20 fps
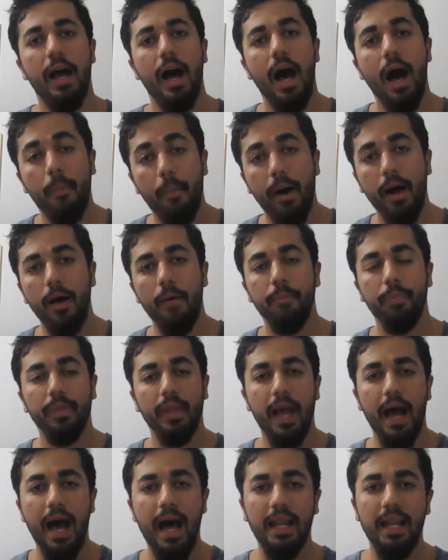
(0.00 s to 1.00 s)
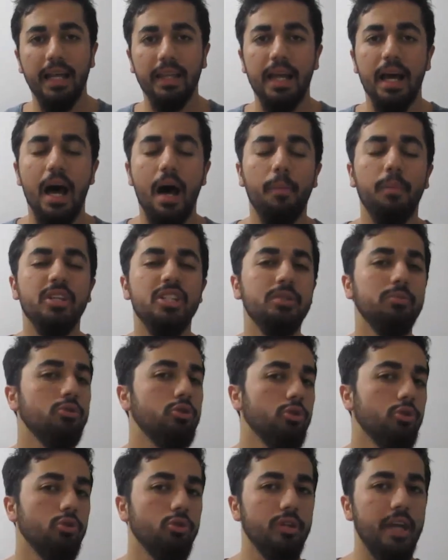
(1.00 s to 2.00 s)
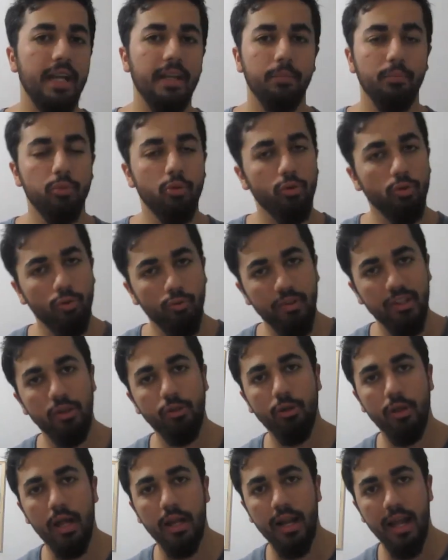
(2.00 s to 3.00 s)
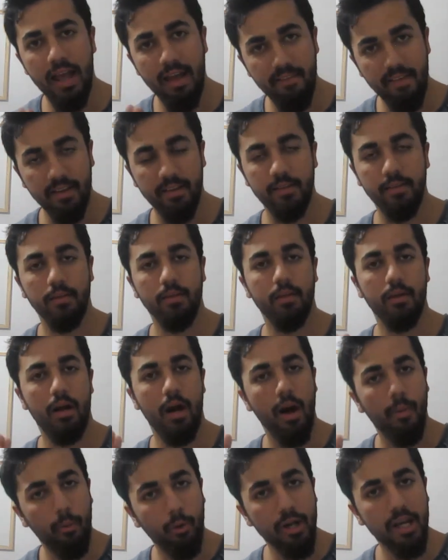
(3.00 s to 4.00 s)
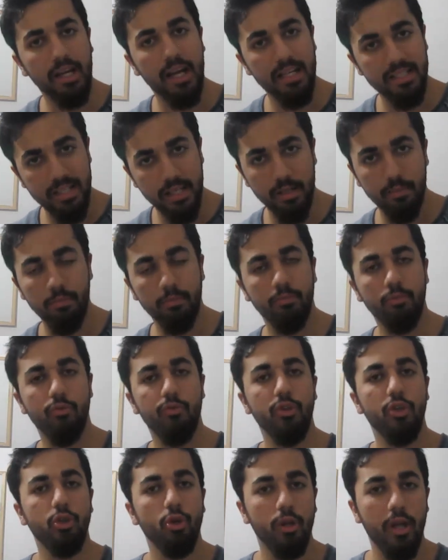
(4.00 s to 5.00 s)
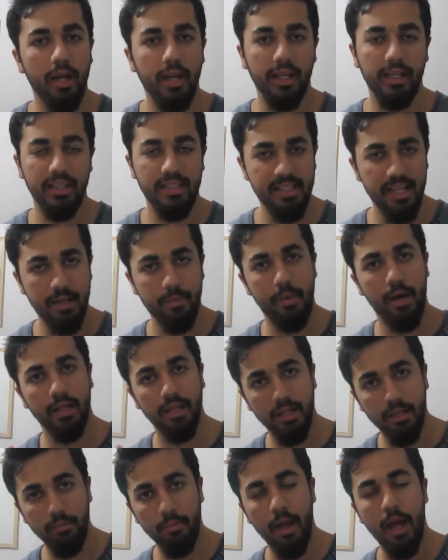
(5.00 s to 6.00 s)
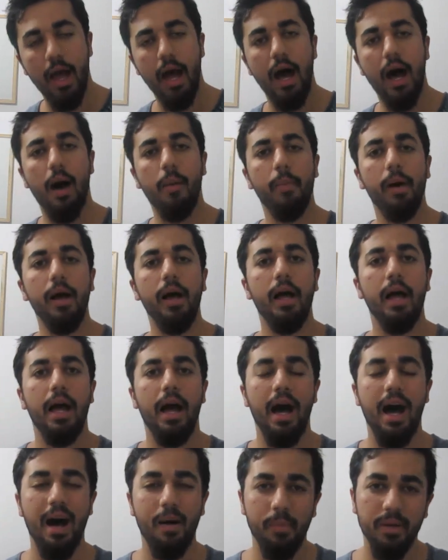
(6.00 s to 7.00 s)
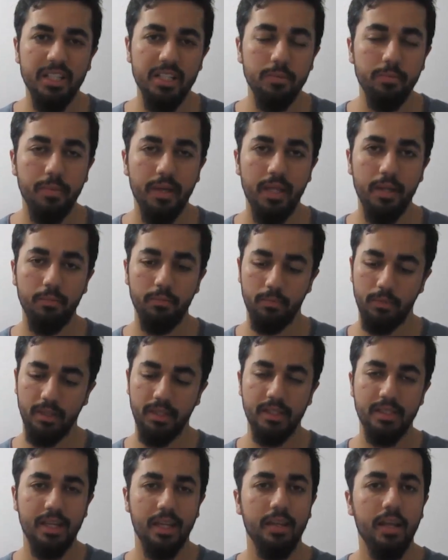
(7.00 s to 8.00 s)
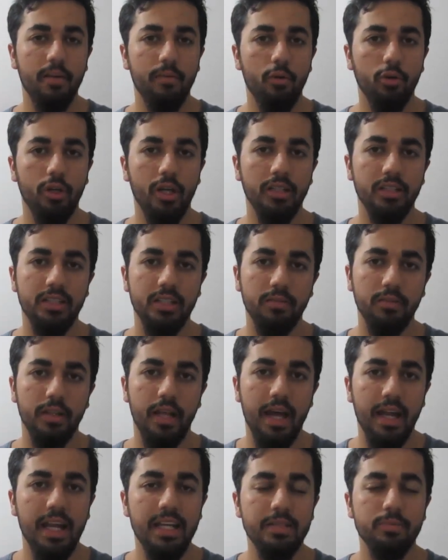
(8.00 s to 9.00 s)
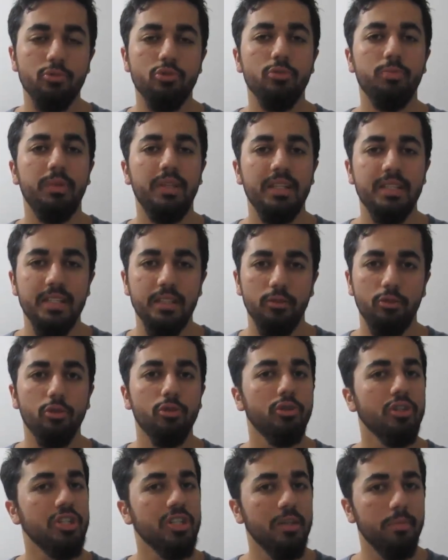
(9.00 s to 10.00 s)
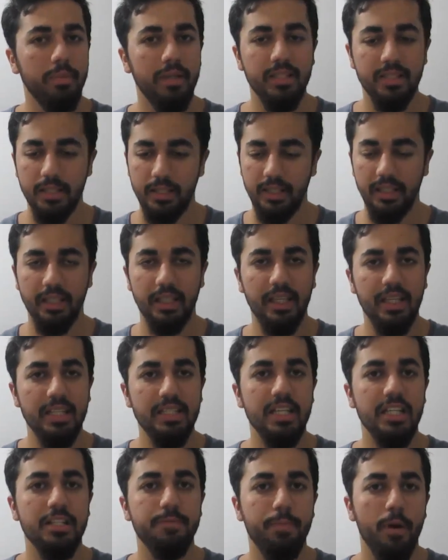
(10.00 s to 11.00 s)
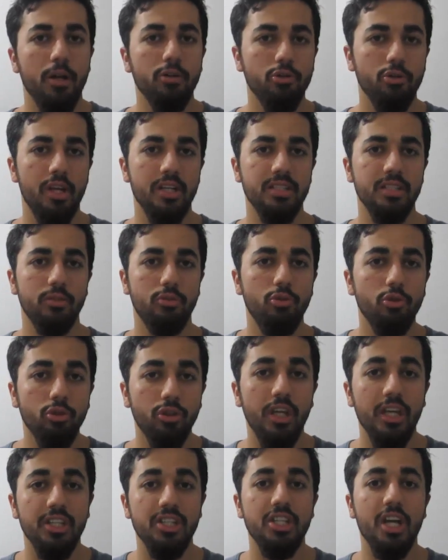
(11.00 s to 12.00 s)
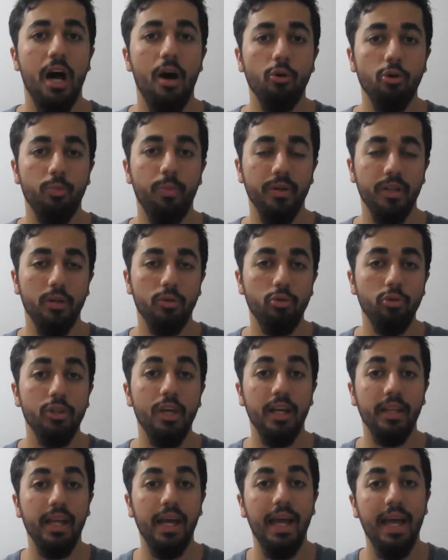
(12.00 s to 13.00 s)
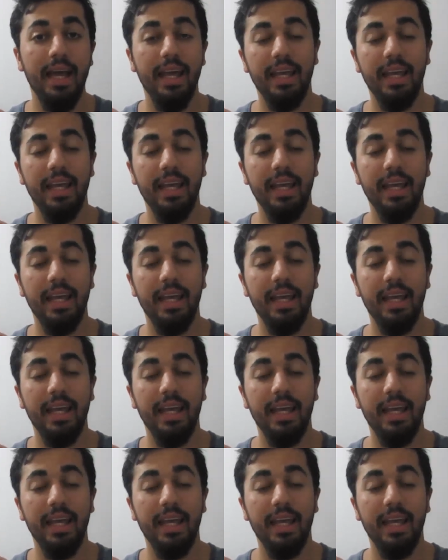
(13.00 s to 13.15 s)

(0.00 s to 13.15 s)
Ama hala da amacım şudur yani bu videolarla evet abone kasarım. Bu videolarla izlenim alırım. Ama amacım benim insanlar Work and Travel, Erasmus'u bilsin, yurt dışını bilsin, İngilizce, İspanyolca öğrensin, Türkiye'nci Avrupa'da, dünyada